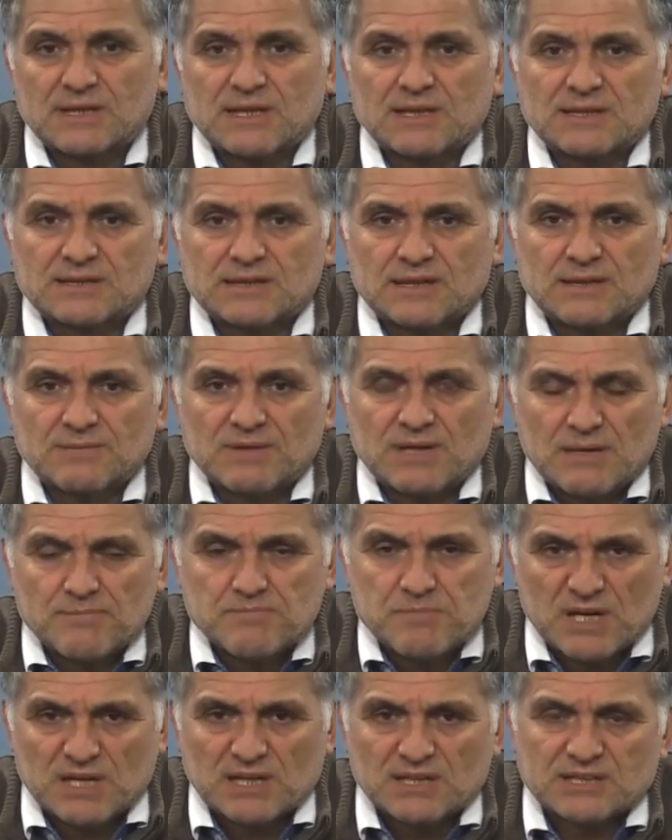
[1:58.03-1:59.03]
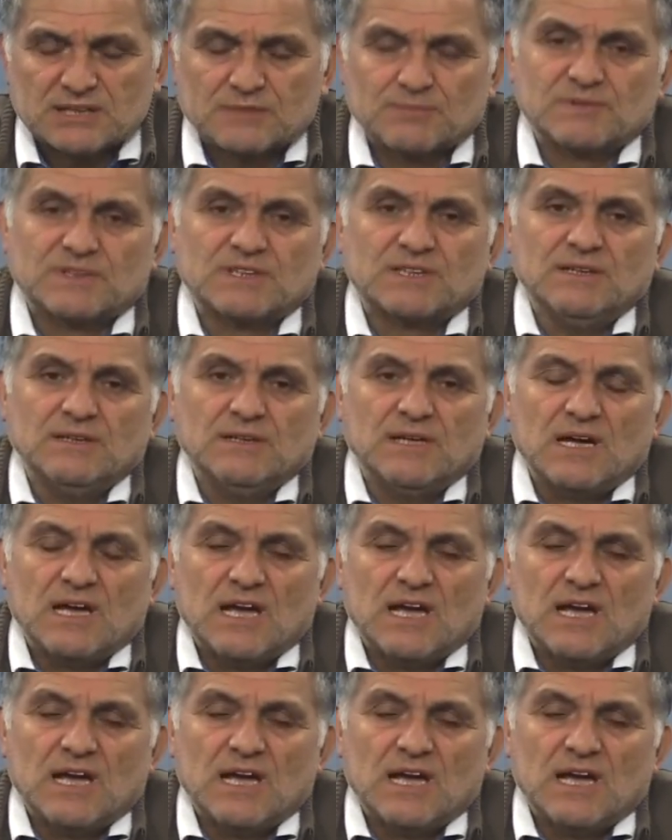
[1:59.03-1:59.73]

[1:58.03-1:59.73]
değilse bile bir kısmının